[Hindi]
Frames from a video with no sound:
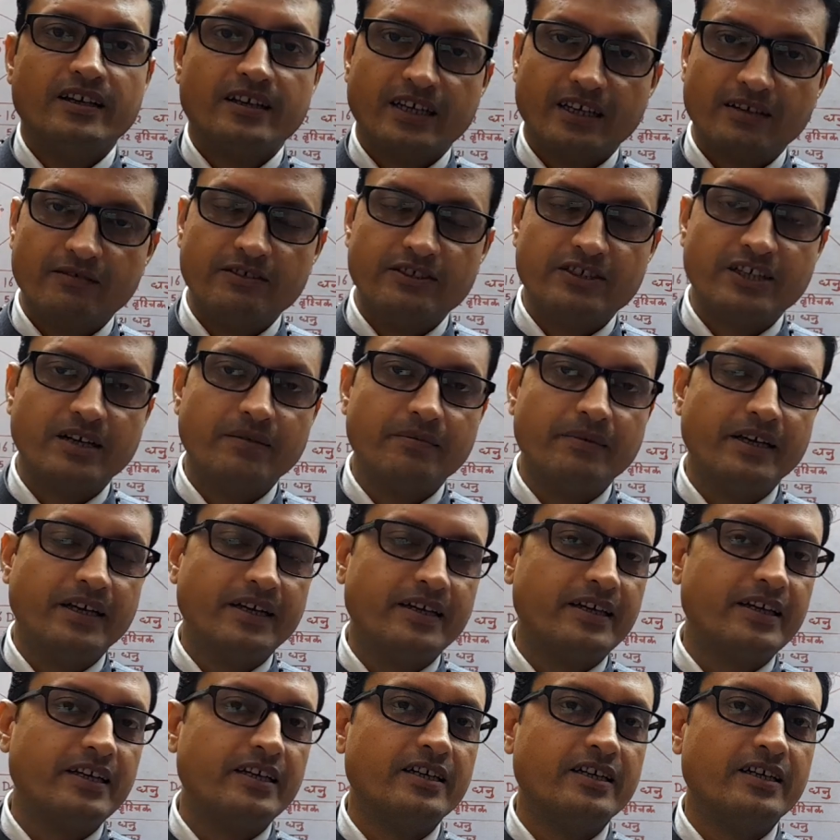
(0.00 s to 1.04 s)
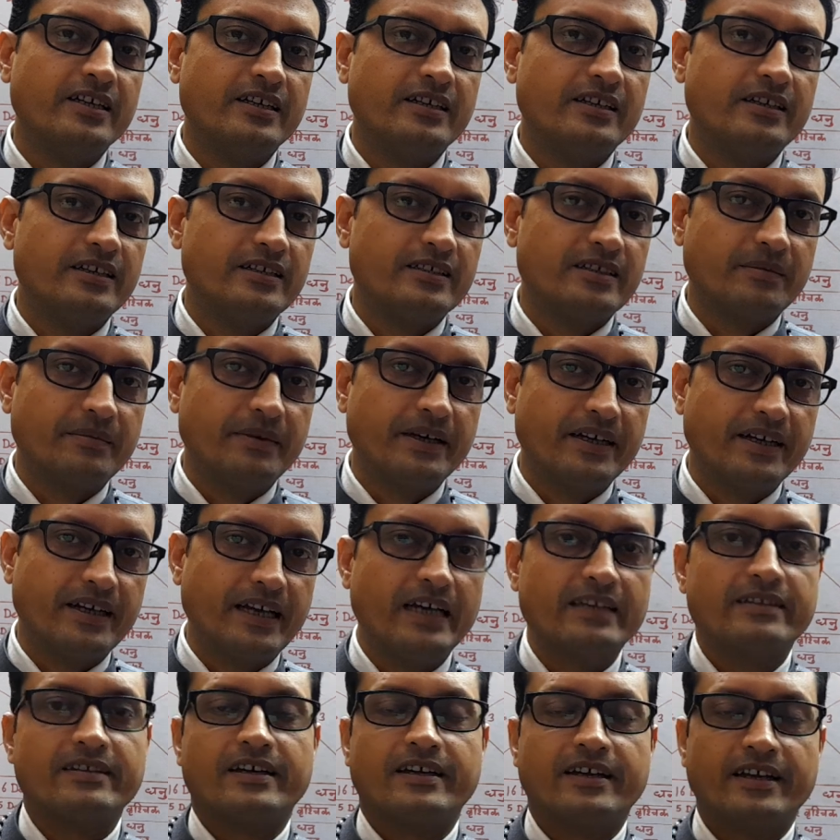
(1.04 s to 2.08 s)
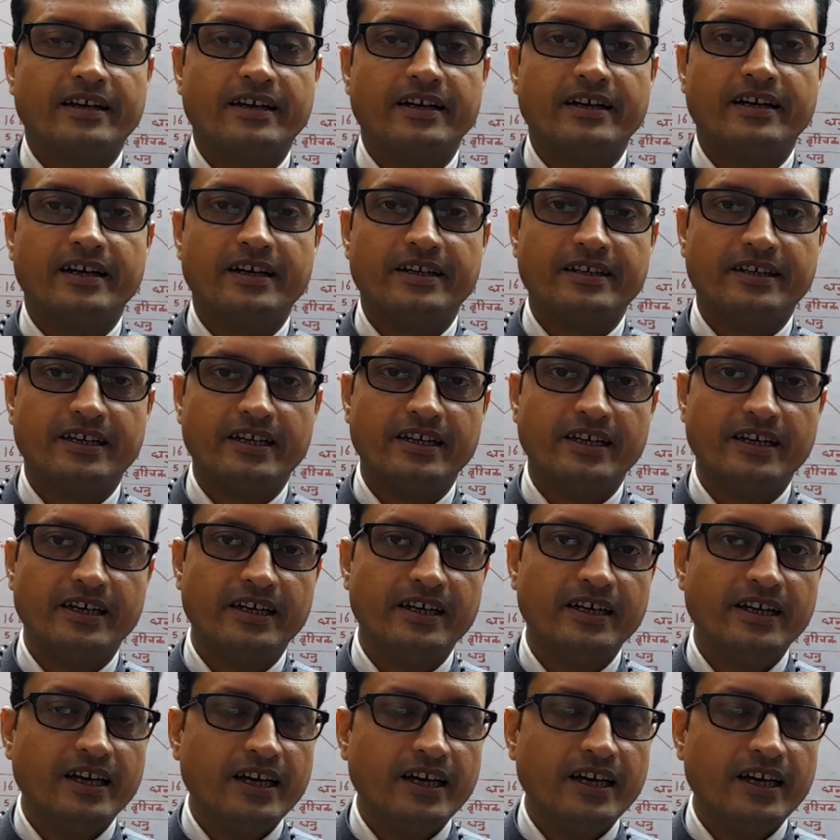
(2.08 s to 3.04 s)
के विषय में कि ये समय कैसा रहेगा इनके लिए